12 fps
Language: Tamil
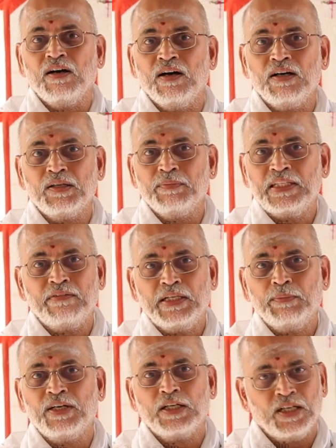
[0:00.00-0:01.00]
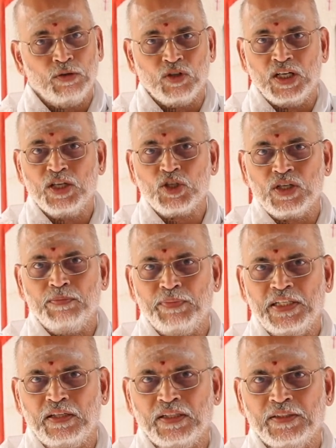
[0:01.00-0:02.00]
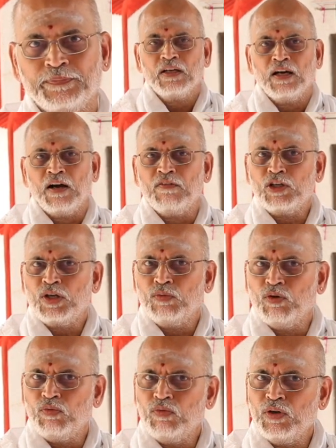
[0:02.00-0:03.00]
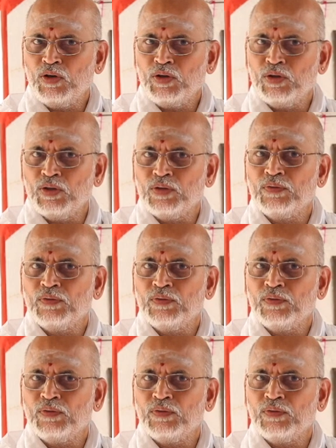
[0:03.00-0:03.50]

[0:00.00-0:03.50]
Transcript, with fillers: ஆறு மத வழிபாட்டில் ஒன்றா சொல்லப்பட்டிருக்கு அவரோட ஒவ்வொரு